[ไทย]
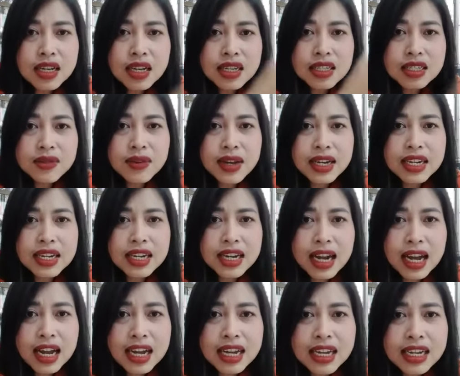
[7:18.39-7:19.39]
สวัสดี
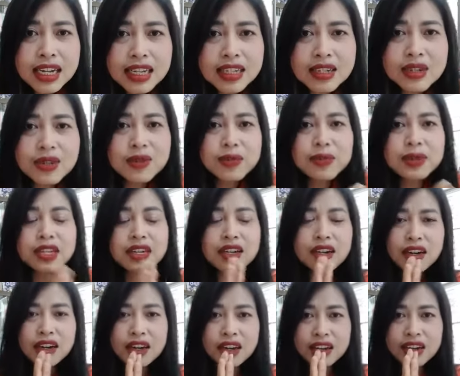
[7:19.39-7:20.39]
ค่ะครูพี่
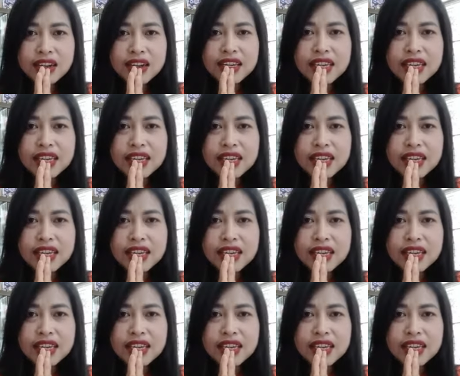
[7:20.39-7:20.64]
ก้อย